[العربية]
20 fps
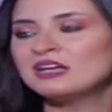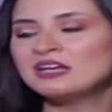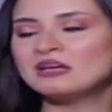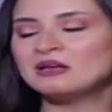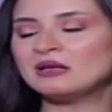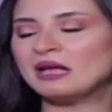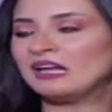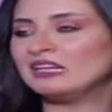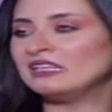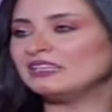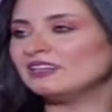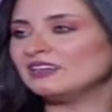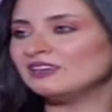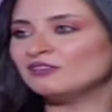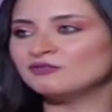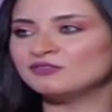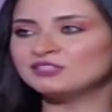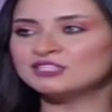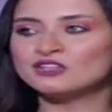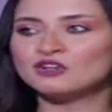يعني
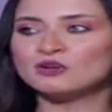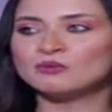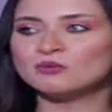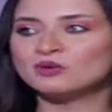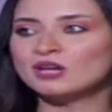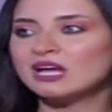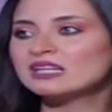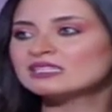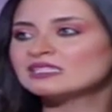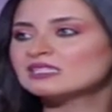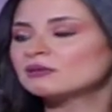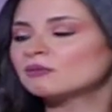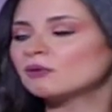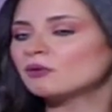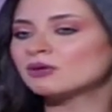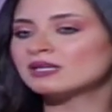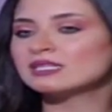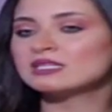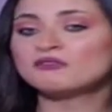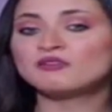الفيديو المناسب
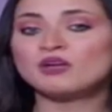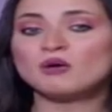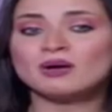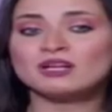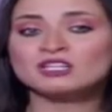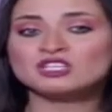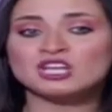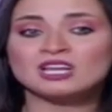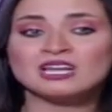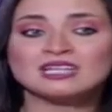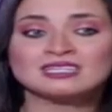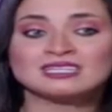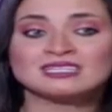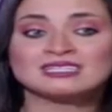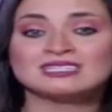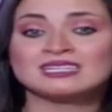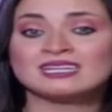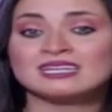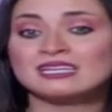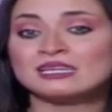او كذا في اوقات شغلات
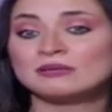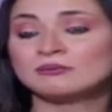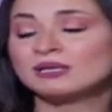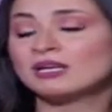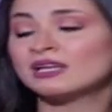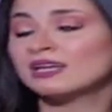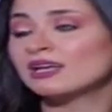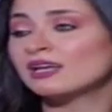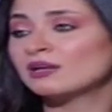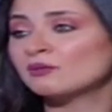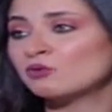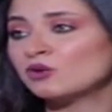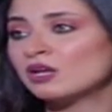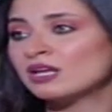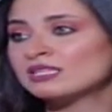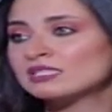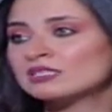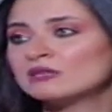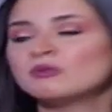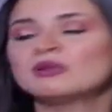حسيه هي يمكن غير
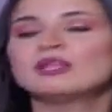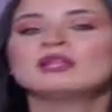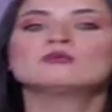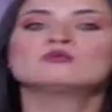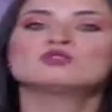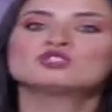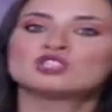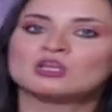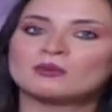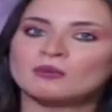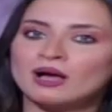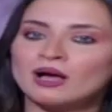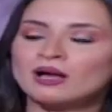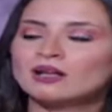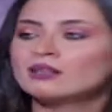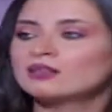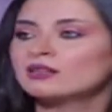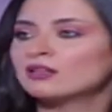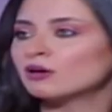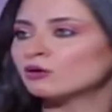مناسبه
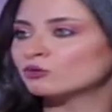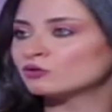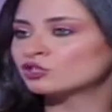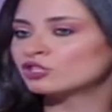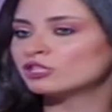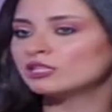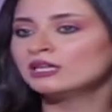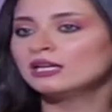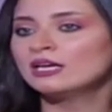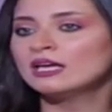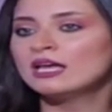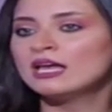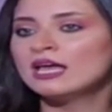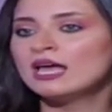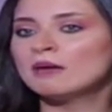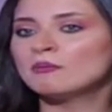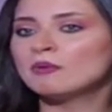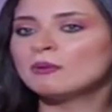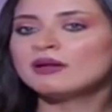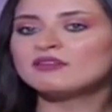لمجتمعاتنا او شيء
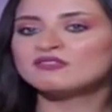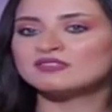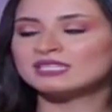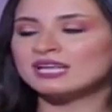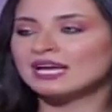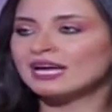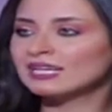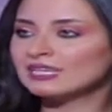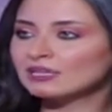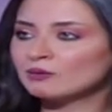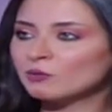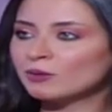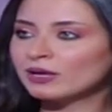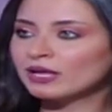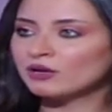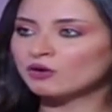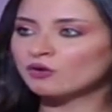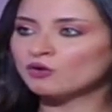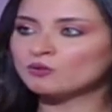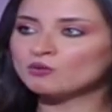ما بعرف اذا هذا
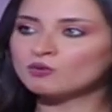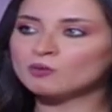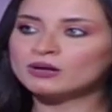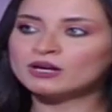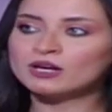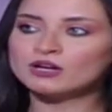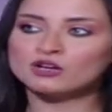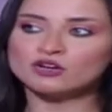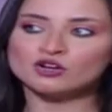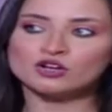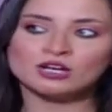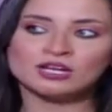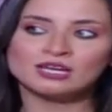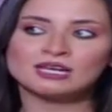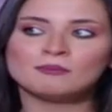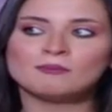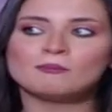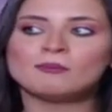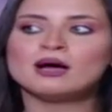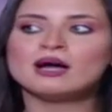ممكن يكون مبرر انه
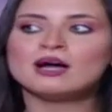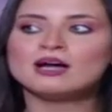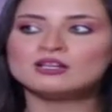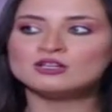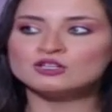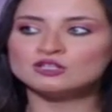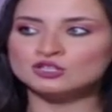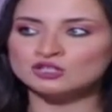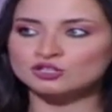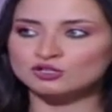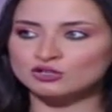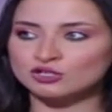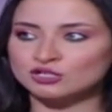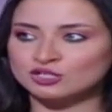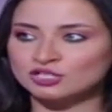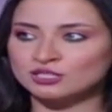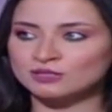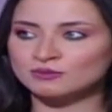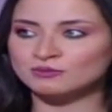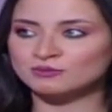نحن ما ننشر
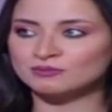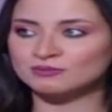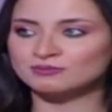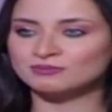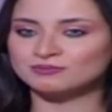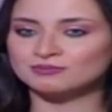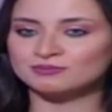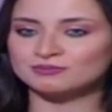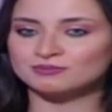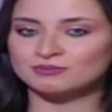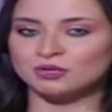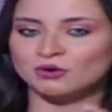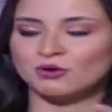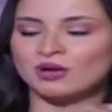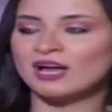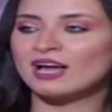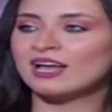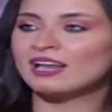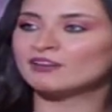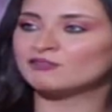شيء
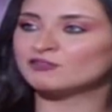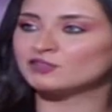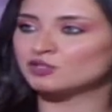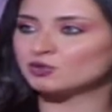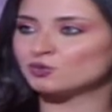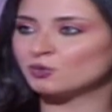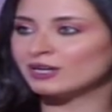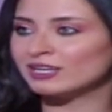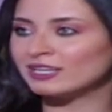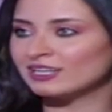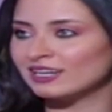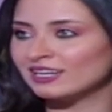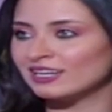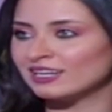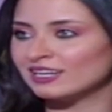بيخالف شوي